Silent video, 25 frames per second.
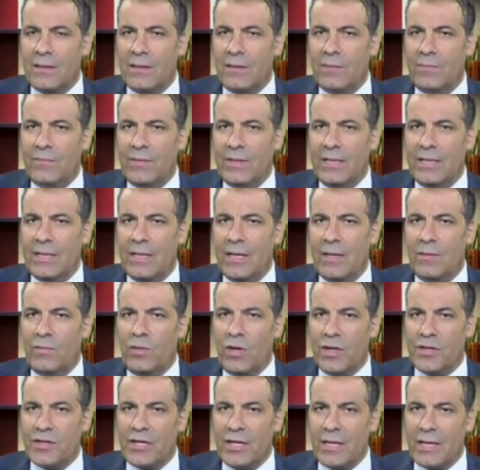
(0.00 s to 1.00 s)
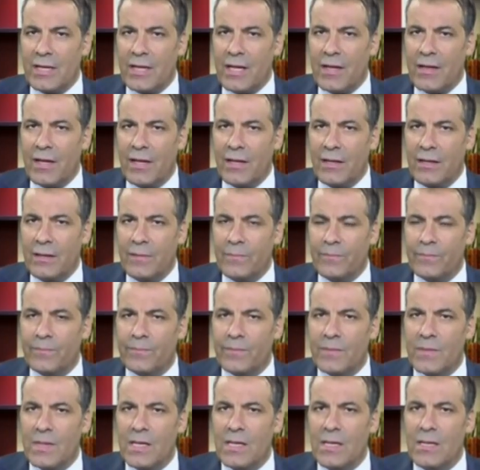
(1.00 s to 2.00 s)
بالمحضر القضائي
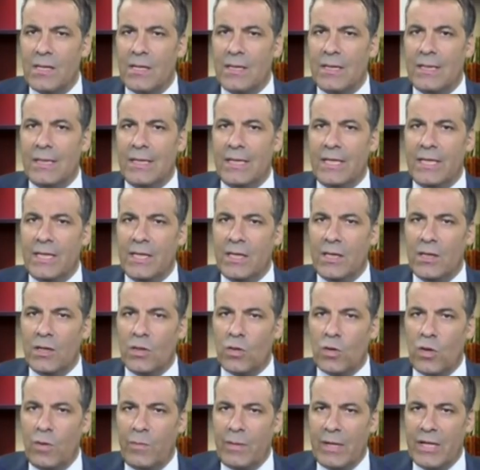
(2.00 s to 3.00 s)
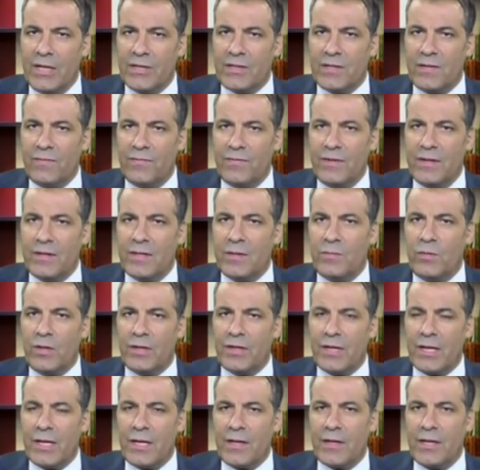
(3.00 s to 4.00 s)
ليقوم على التنفيذ
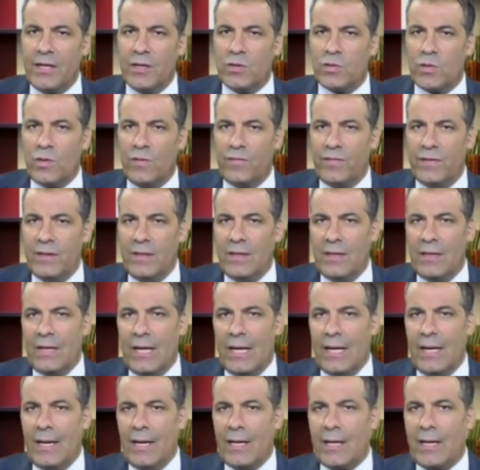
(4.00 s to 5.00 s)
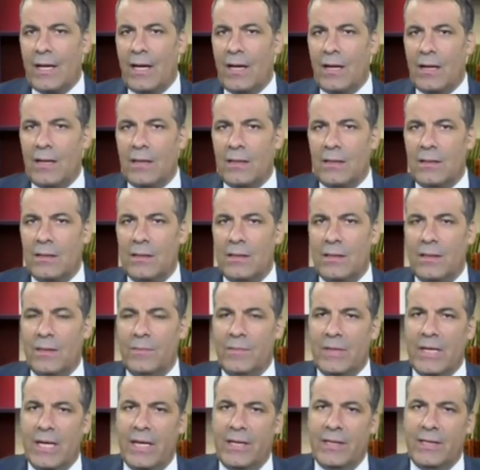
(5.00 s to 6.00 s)
المحضر القضائي يدخل في علاقه آه،
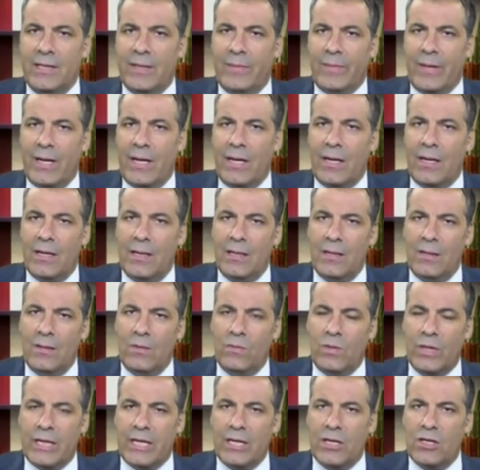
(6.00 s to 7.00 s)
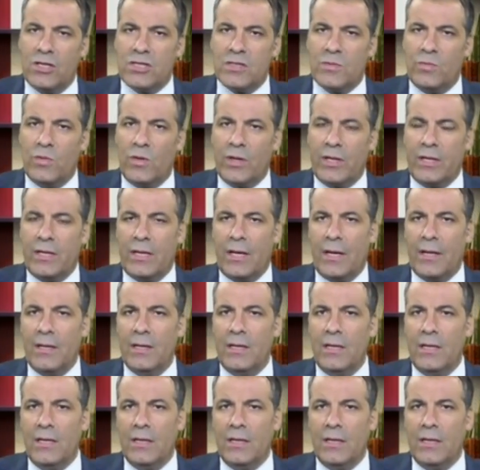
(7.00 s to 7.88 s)
مهنيه مع الوكيل الجمهوريه